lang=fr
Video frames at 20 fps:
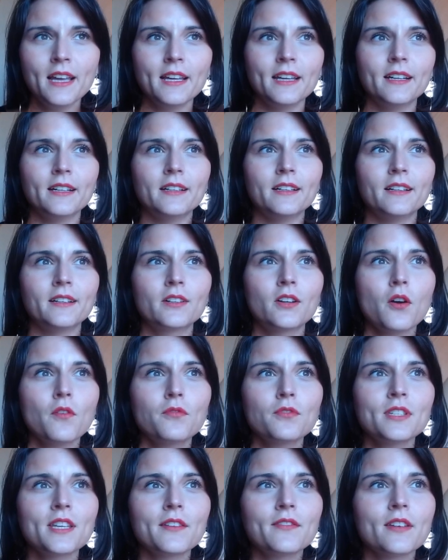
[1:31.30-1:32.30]
Euh, quand
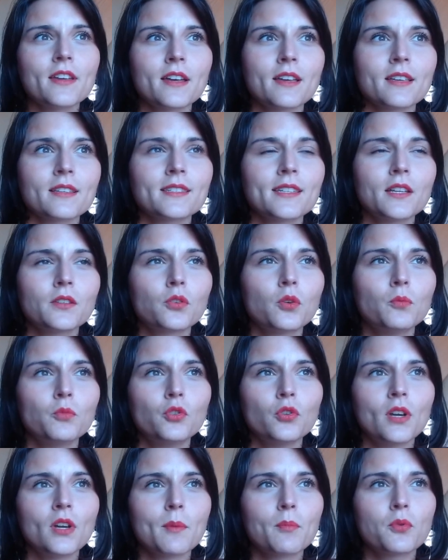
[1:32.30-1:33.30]
vous avez un syndrome
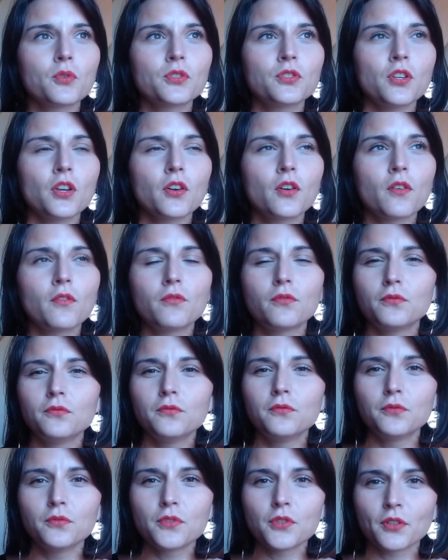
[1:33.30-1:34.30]
de l'imposteur, quand vous ne
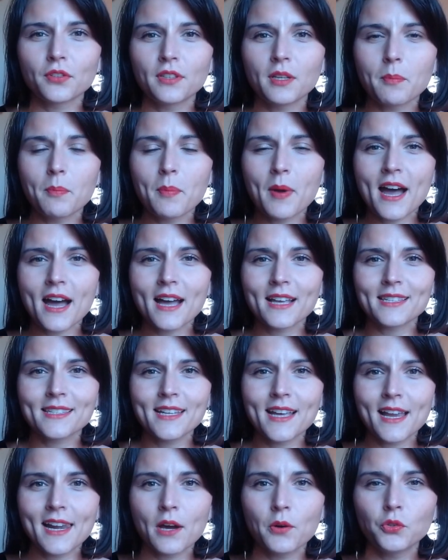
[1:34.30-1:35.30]
vous sentez pas
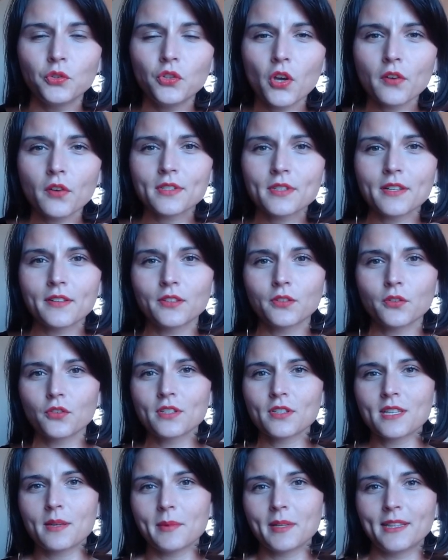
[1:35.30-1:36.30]
assez à la hauteur, vous avez
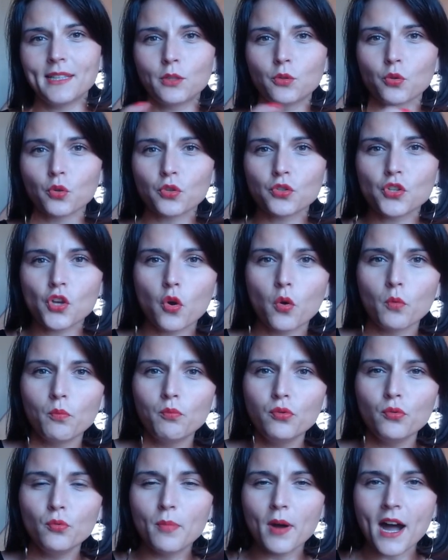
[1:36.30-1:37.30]
tendance à mettre les curseurs au
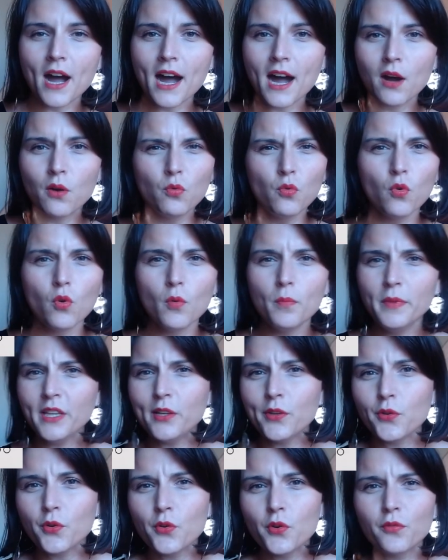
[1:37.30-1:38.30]
plus bas ou au
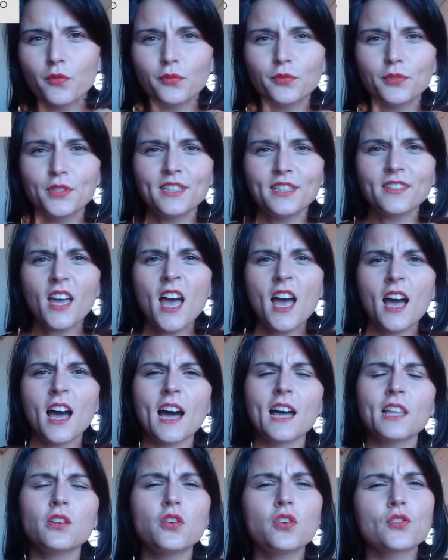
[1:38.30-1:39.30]
milieu. Vous dites
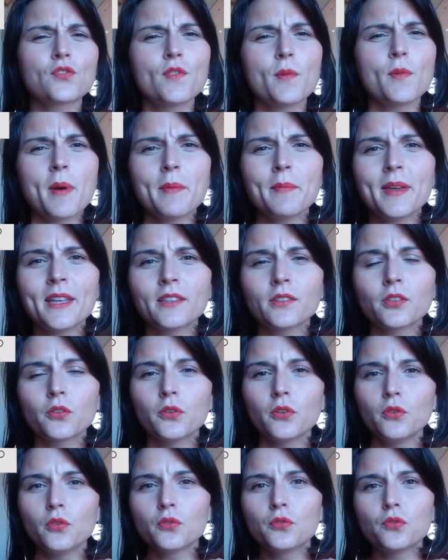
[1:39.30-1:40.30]
ah non, je vais pas
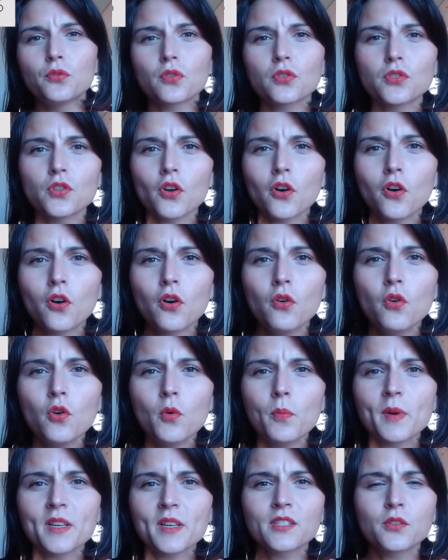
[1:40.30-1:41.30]
mettre le curseur en
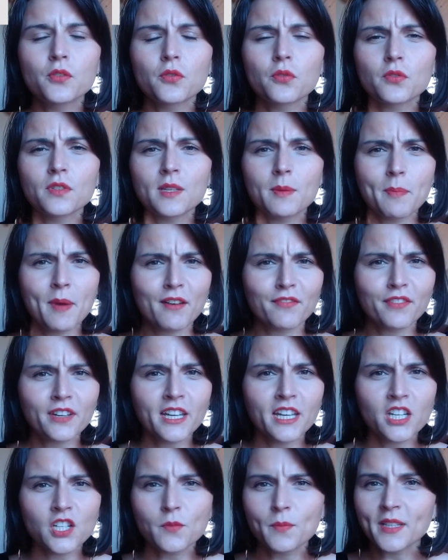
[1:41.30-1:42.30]
haut parce que c'est pas
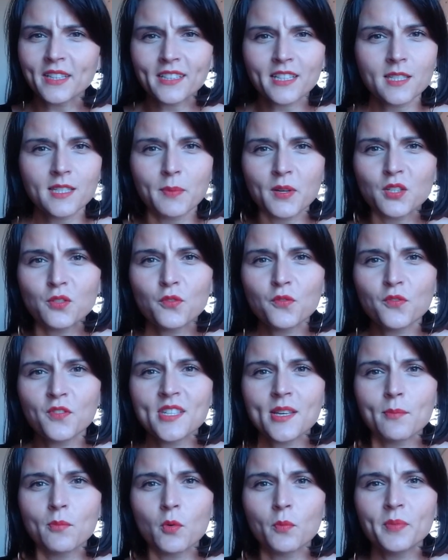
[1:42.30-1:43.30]
vrai, je maîtrise pas
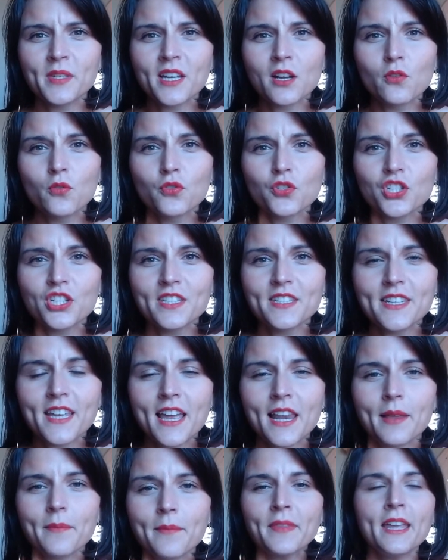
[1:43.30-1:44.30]
suffisamment bien le logiciel.